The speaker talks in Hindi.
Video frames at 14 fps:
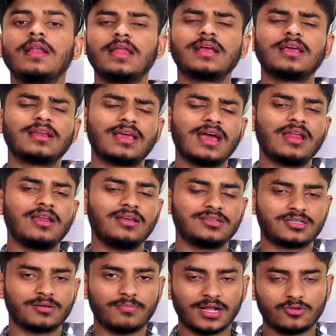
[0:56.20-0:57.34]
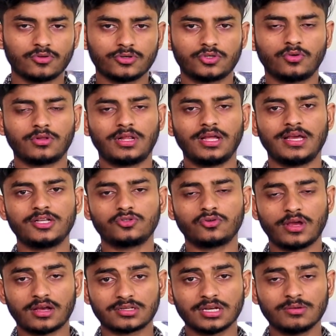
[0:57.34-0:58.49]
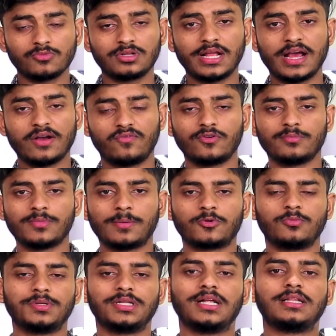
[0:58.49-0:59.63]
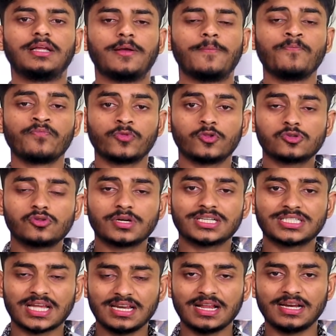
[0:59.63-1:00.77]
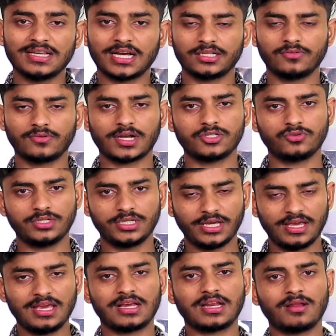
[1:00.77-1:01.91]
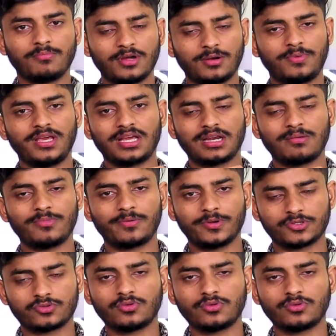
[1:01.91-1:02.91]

लेकिन खैर इन सब बातों को छोड़ते हैं जो असल मुद्दा है वो हम आपको बताते हैं दोस्तों खेसारी लाल यादव का जो ये एक नंबर पे एक नंबर पे